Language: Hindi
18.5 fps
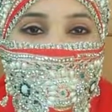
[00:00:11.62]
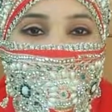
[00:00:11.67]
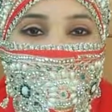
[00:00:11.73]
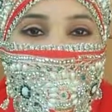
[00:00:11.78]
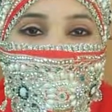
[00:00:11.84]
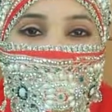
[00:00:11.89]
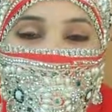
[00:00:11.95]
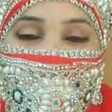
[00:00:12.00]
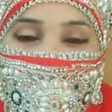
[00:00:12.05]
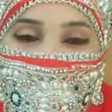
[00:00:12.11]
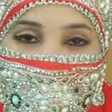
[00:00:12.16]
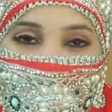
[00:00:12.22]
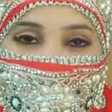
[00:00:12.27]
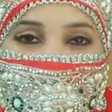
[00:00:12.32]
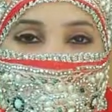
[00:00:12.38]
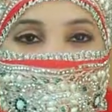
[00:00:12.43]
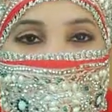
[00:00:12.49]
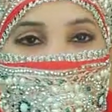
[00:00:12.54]
दर्द
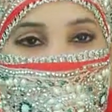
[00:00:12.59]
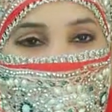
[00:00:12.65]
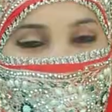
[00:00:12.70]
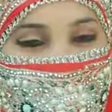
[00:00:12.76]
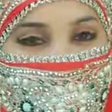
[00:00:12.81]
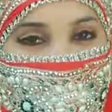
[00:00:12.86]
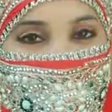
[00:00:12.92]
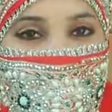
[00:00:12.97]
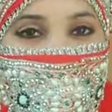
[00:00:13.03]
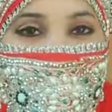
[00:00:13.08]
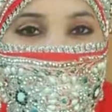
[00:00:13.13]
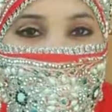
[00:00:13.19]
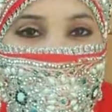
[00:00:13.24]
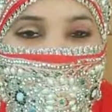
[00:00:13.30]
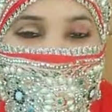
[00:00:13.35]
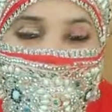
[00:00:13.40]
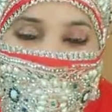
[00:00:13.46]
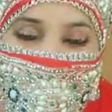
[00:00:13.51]
जुदाई सहने की
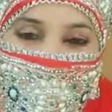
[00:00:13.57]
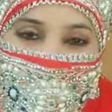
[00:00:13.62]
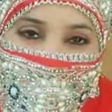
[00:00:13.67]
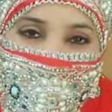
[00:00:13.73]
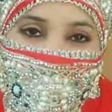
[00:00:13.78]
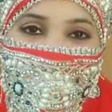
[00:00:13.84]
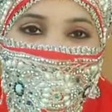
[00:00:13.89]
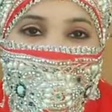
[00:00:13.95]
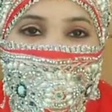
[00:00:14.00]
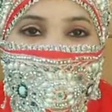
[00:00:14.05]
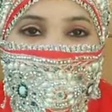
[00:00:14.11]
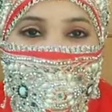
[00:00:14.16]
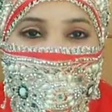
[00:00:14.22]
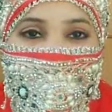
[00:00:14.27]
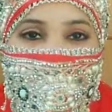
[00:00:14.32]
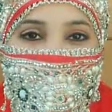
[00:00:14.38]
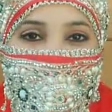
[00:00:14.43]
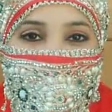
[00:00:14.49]
आदत सी हो
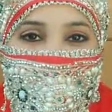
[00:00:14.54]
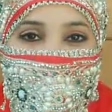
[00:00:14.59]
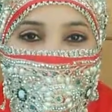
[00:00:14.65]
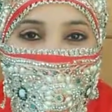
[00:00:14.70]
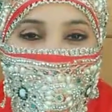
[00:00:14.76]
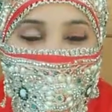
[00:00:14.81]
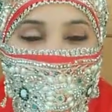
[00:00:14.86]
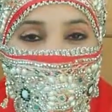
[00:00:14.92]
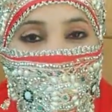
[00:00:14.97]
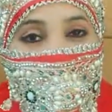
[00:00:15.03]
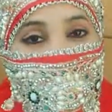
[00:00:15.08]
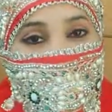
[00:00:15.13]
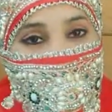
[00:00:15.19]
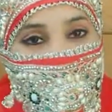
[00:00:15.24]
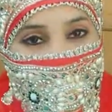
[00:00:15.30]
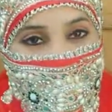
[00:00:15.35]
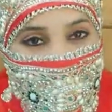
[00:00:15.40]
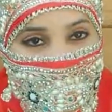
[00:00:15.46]
गई
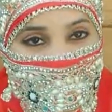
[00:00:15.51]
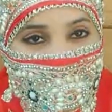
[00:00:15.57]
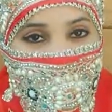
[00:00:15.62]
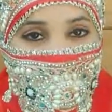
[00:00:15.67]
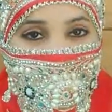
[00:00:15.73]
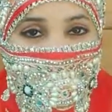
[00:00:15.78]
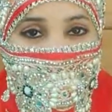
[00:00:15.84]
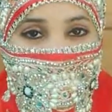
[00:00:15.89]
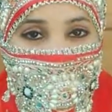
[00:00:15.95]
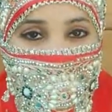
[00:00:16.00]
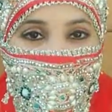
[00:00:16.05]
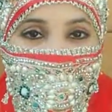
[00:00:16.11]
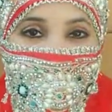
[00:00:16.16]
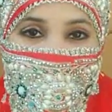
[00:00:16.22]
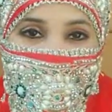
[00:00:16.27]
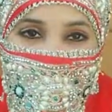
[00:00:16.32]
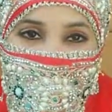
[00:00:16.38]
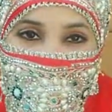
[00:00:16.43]
दर्द जुदाई
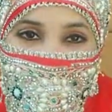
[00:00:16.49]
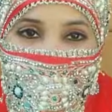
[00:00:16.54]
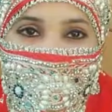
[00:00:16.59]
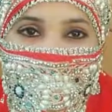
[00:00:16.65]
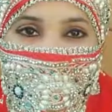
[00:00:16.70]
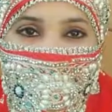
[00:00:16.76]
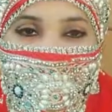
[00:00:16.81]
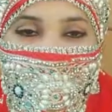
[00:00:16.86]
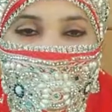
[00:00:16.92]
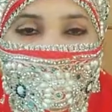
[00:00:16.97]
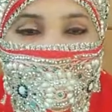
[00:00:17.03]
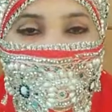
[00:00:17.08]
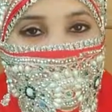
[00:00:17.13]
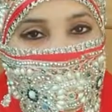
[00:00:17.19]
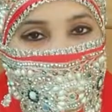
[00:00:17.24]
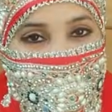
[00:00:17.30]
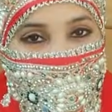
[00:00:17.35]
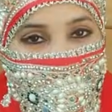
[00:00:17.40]
सहने की
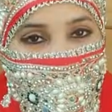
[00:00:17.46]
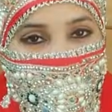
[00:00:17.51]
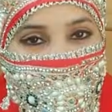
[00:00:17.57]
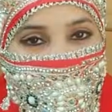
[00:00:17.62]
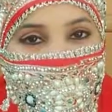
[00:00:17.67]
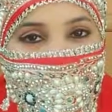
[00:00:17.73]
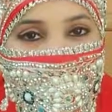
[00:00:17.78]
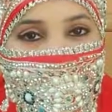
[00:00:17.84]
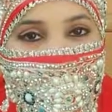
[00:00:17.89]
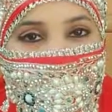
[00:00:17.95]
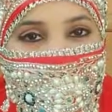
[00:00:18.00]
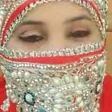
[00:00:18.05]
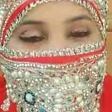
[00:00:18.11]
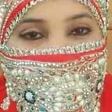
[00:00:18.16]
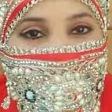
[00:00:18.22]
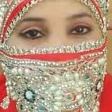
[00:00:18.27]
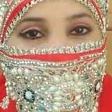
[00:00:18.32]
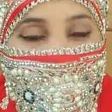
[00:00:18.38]
आदत सी हो
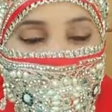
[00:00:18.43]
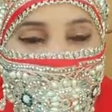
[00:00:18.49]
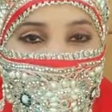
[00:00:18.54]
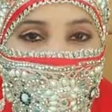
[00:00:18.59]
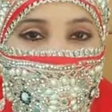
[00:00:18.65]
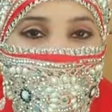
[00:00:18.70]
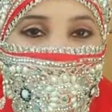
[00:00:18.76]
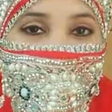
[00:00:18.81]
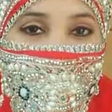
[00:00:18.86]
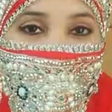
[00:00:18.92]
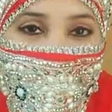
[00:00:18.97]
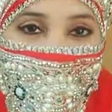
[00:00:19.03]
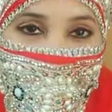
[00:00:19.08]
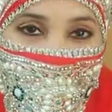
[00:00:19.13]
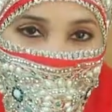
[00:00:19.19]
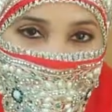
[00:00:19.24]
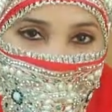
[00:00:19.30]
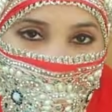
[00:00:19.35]
गई
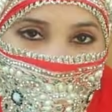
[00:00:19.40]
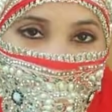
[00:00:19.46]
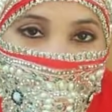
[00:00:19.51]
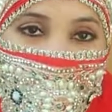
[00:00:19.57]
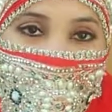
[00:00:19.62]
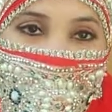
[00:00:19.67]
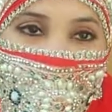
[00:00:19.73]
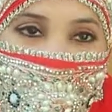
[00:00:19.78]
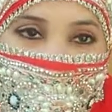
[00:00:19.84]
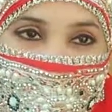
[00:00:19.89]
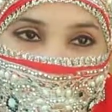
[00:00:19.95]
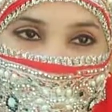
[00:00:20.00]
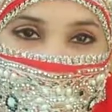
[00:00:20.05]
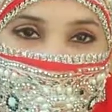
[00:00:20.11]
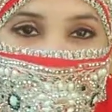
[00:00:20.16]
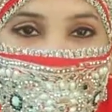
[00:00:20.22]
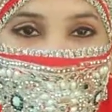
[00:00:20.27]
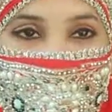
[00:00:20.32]
गम न किसी से
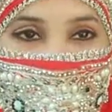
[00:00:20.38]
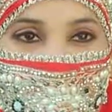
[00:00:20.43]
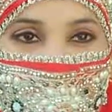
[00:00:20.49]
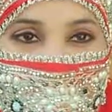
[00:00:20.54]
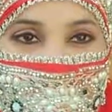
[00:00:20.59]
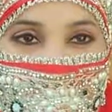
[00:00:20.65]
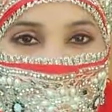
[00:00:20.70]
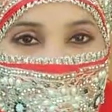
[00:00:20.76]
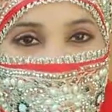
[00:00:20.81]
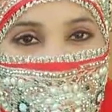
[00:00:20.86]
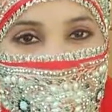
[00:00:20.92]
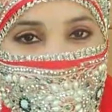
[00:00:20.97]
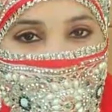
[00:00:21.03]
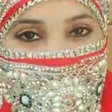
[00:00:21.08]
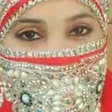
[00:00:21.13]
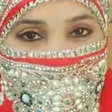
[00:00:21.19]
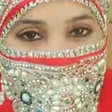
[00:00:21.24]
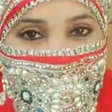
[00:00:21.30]
कहने की
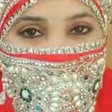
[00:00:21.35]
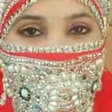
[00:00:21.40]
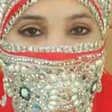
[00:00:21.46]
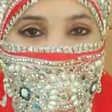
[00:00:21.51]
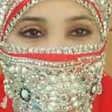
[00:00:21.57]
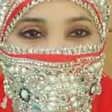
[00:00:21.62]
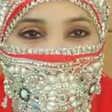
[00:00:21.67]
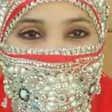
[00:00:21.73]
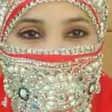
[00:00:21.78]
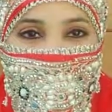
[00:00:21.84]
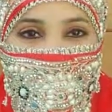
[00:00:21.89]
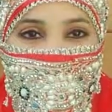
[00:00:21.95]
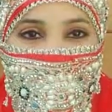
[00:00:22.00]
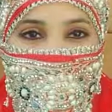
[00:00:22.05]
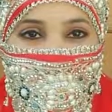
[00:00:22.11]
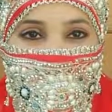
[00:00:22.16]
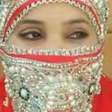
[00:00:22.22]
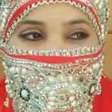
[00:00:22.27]
आदत सी हो
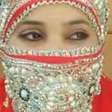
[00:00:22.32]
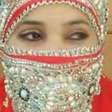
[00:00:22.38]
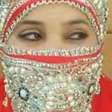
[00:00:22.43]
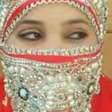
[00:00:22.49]
गई